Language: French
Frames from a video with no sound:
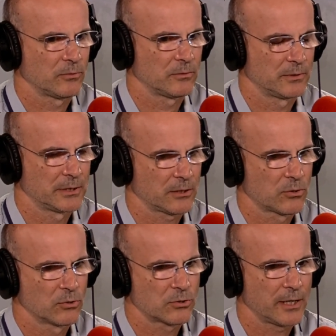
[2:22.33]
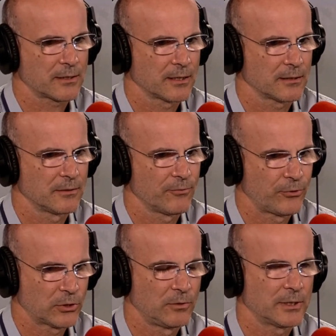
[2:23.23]
on va dire que le solaire
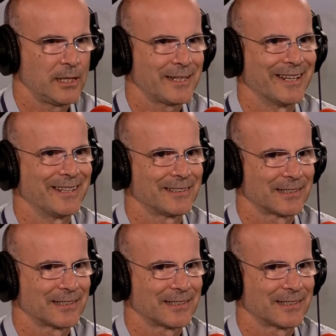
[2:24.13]
photovoltaïque est